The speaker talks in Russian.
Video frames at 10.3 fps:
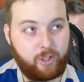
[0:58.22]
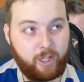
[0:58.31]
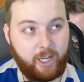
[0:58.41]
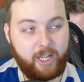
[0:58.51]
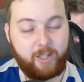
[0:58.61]

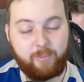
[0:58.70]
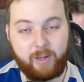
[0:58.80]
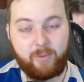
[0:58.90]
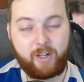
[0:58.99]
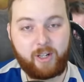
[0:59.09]
реально по
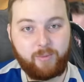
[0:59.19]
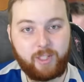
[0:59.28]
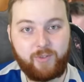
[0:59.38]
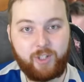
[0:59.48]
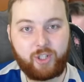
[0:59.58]
меркам
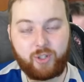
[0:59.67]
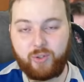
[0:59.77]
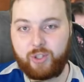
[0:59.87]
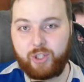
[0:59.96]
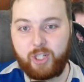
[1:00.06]
Division. И
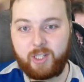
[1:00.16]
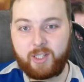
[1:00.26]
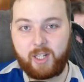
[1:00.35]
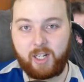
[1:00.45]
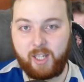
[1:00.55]
очень
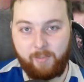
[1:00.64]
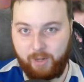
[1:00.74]
часто, когда мы